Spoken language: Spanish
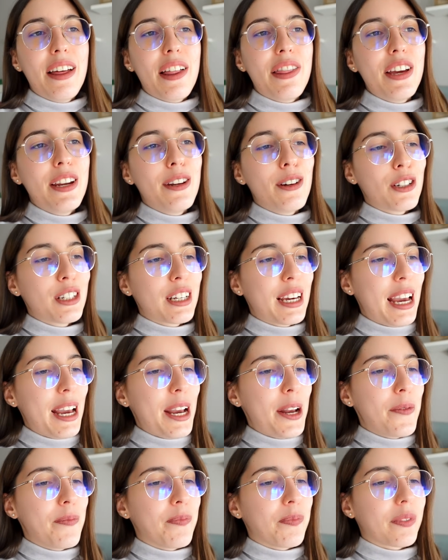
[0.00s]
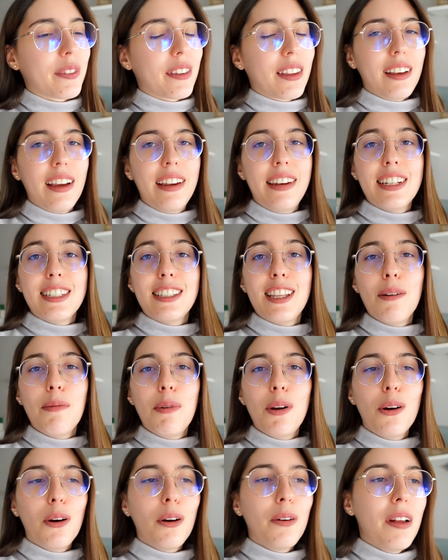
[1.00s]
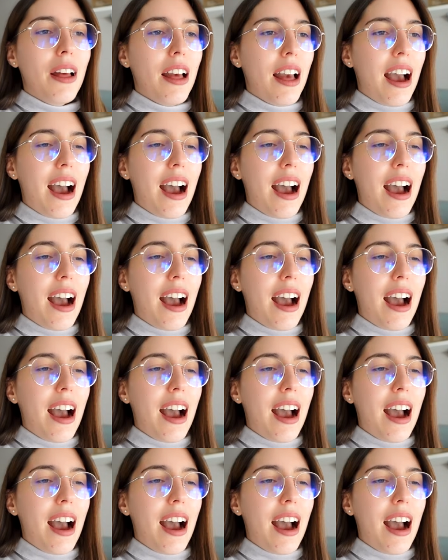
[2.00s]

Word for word: deciros que en este blog,